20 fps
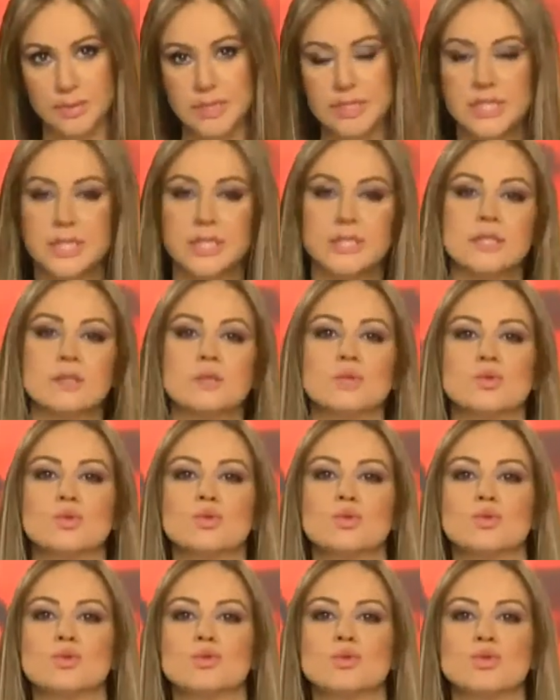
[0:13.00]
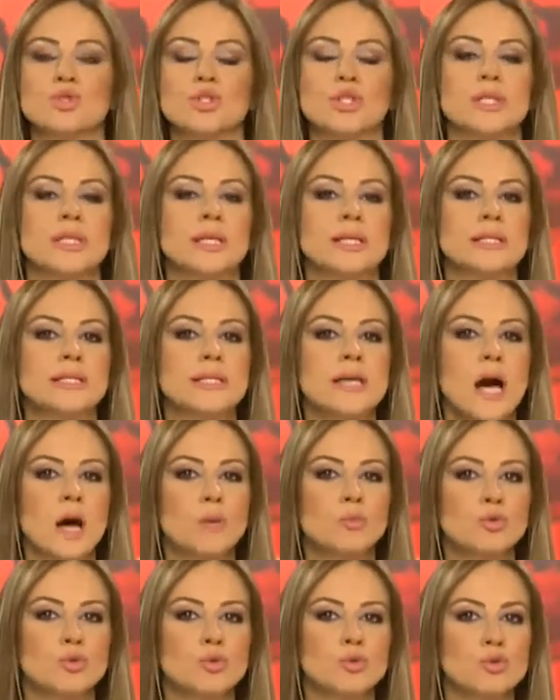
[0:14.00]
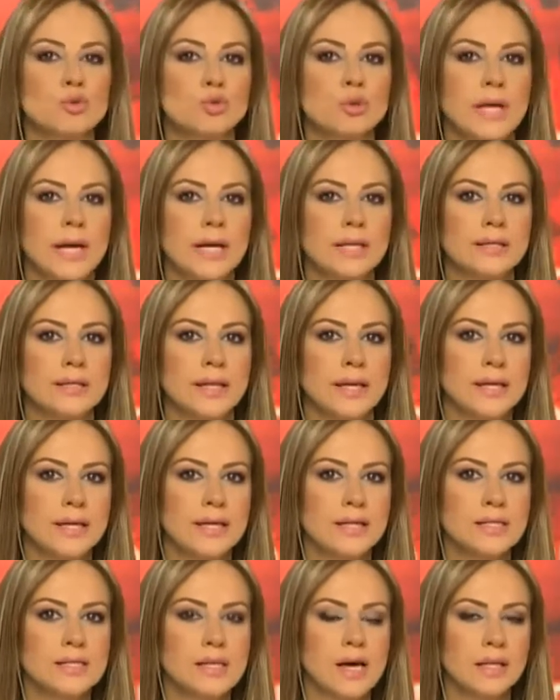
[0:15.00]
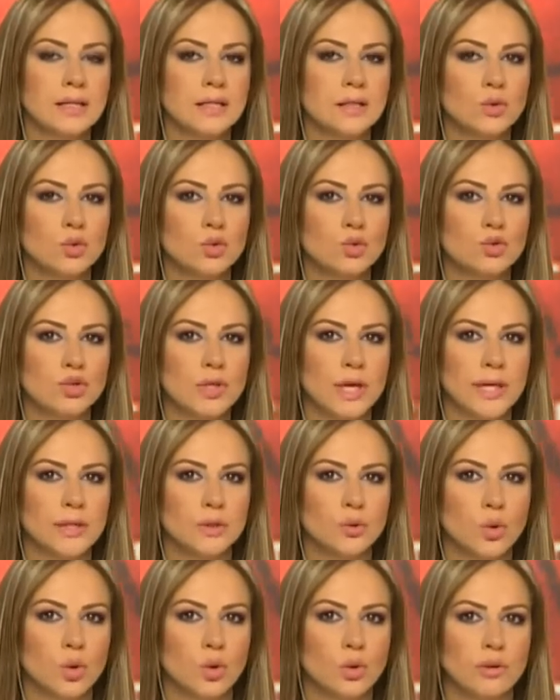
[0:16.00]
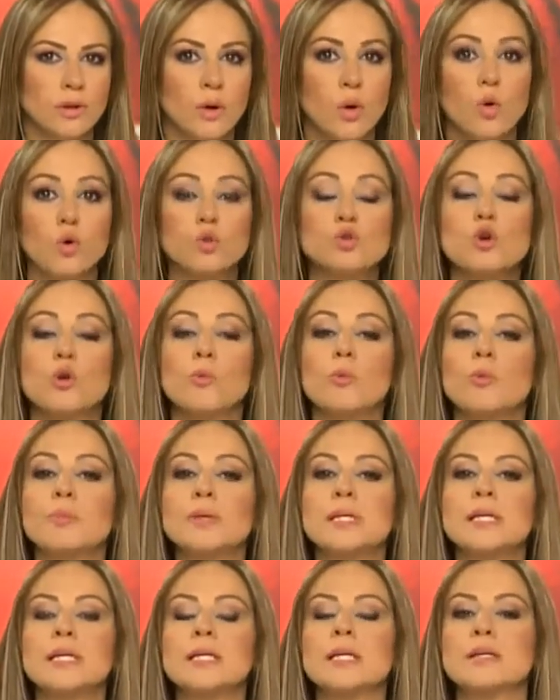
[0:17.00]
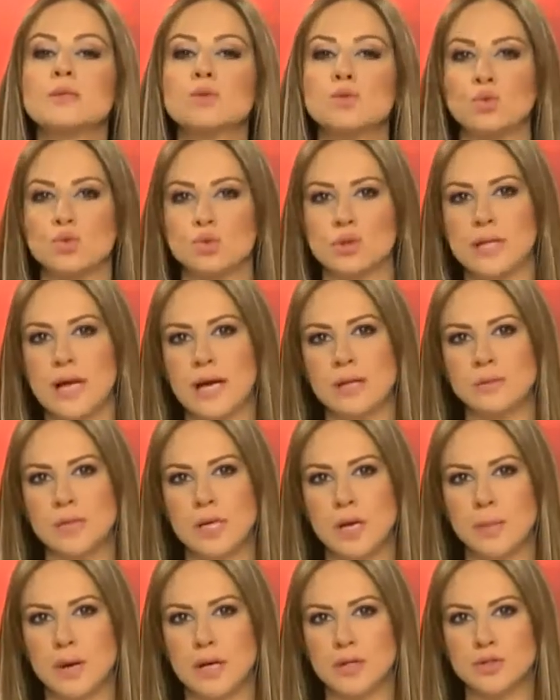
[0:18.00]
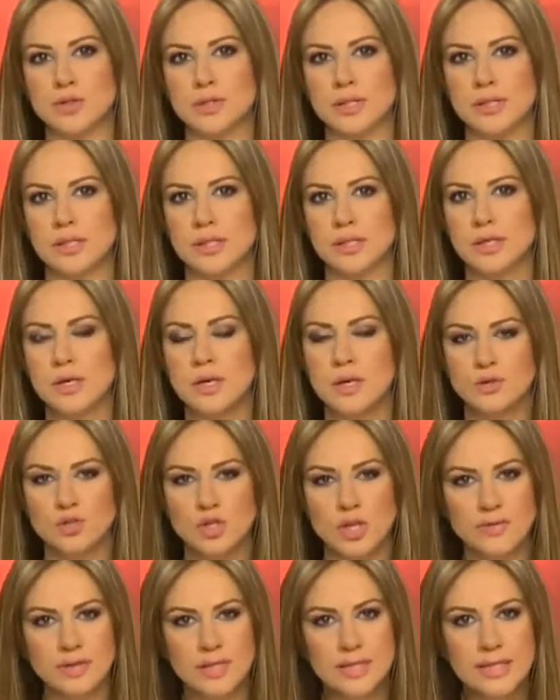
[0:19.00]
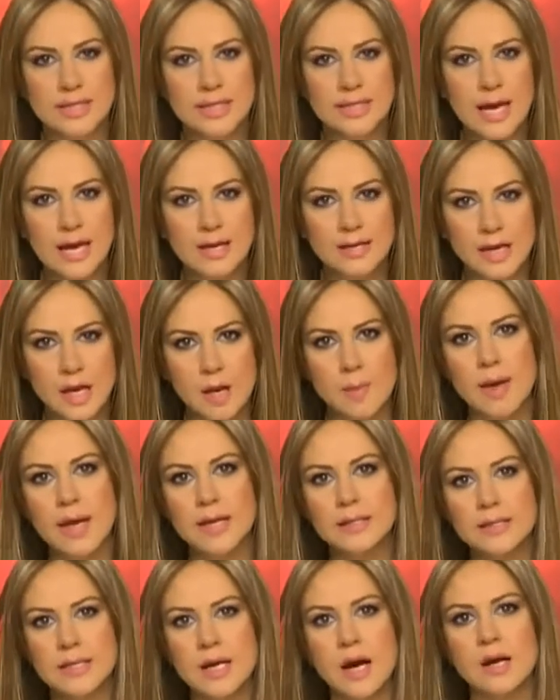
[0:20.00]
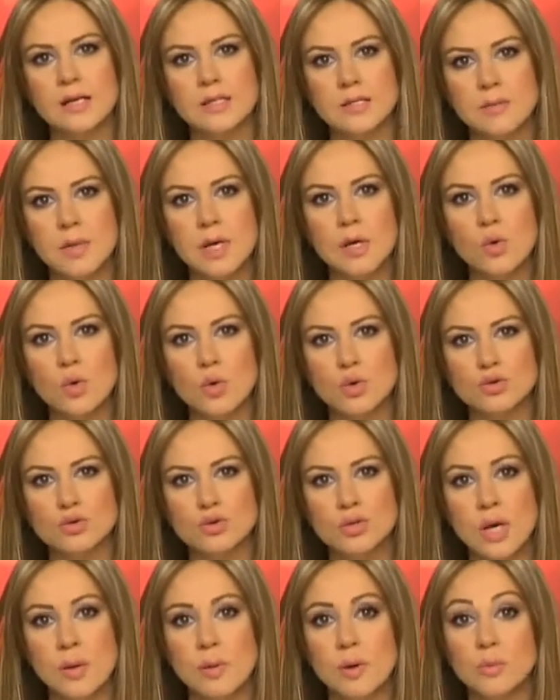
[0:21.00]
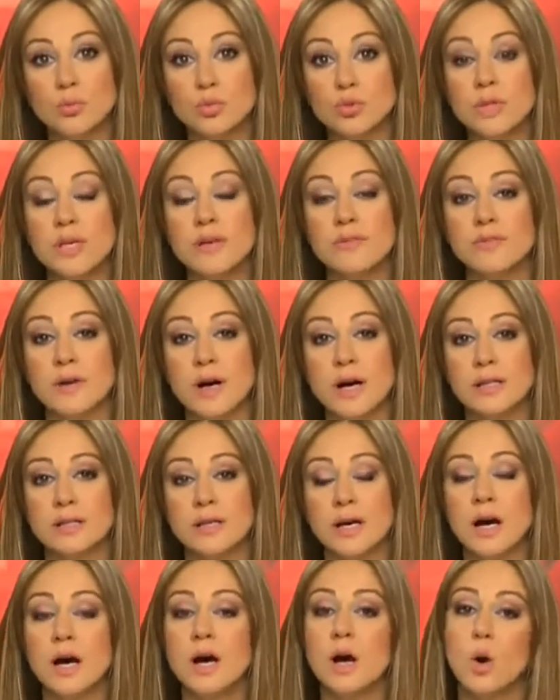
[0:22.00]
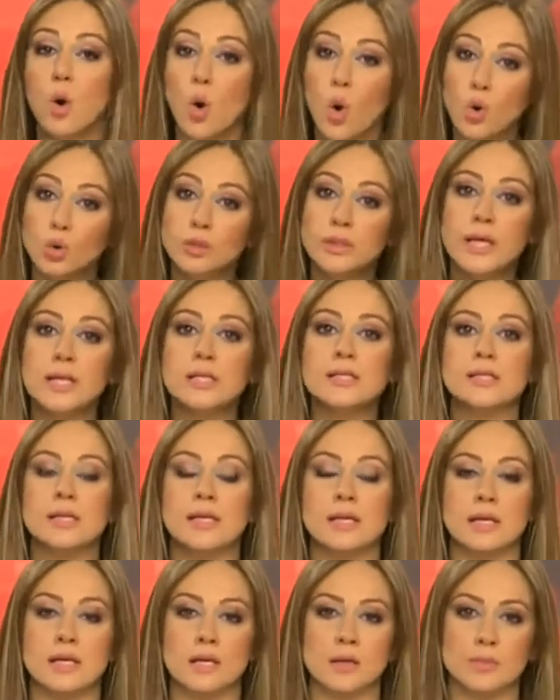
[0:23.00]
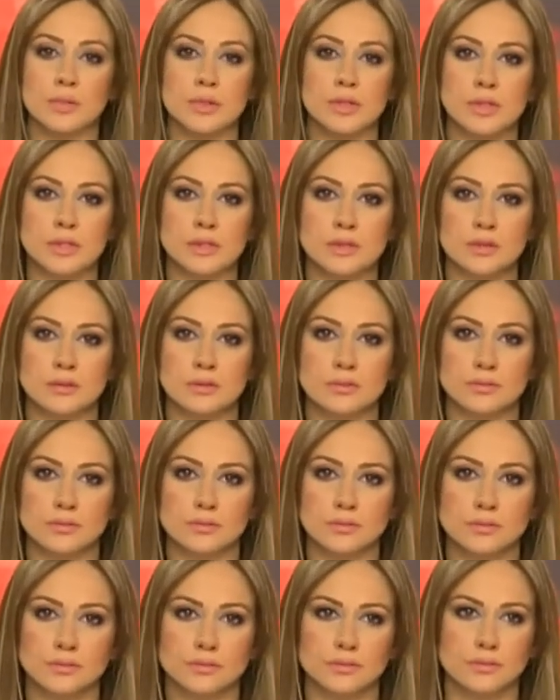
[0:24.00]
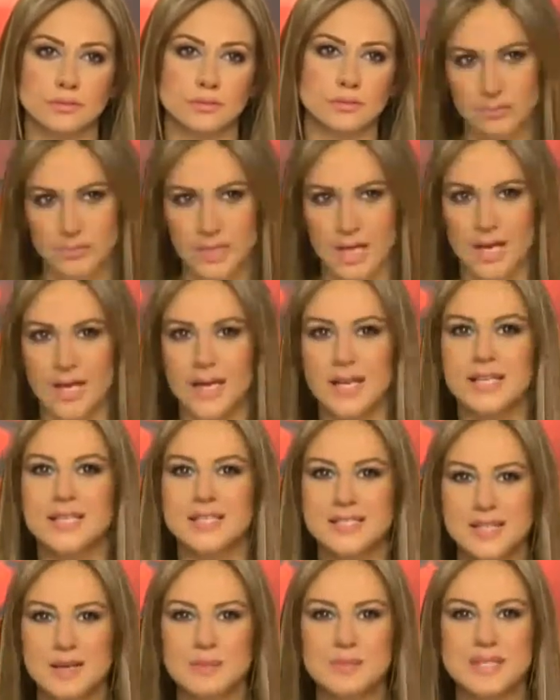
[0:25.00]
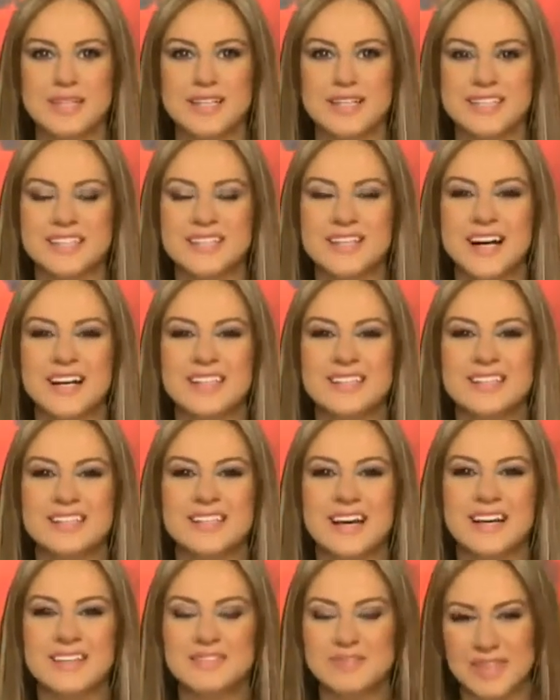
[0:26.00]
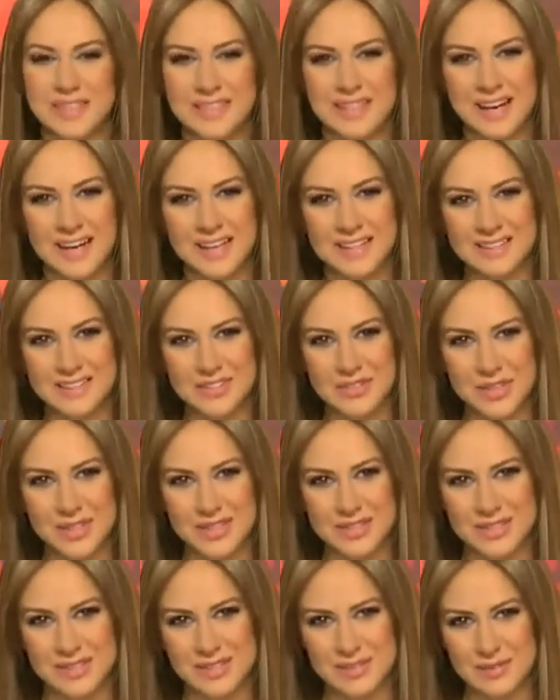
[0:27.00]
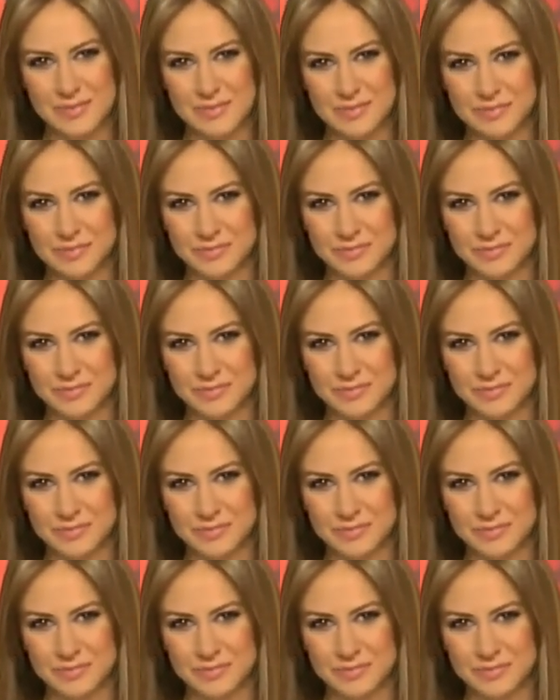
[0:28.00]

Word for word: Bir kadın sürücü şiddetli yağmur yüzünden dere yatağına dönüşen yolda otomobiliyle sürüklenmeye başladı. Çevredekiler hemen yardıma koştu ama bu defa da onlar sele kapıldı. Kısa bir aranın ardından veda edeceğiz.